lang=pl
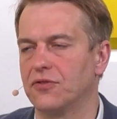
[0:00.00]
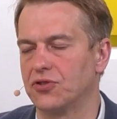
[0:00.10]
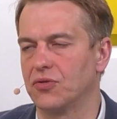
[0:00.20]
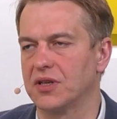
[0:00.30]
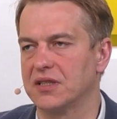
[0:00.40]

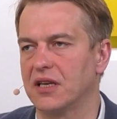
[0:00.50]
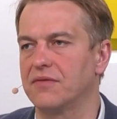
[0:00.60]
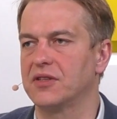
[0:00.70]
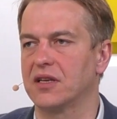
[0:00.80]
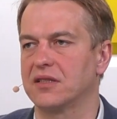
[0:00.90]
tworzą
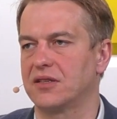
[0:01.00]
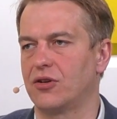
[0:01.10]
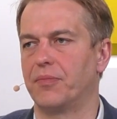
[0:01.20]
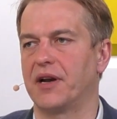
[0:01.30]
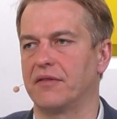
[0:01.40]
rezerwy na
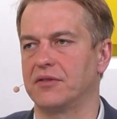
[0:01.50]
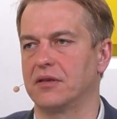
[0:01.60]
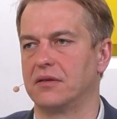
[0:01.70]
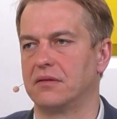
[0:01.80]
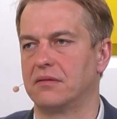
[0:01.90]
ryzyko
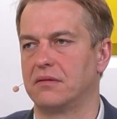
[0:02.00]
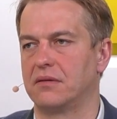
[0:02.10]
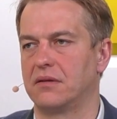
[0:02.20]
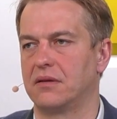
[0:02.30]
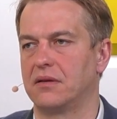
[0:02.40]
prawne?
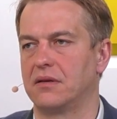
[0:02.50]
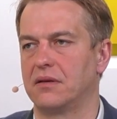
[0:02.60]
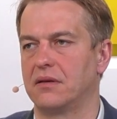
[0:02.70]
Polega to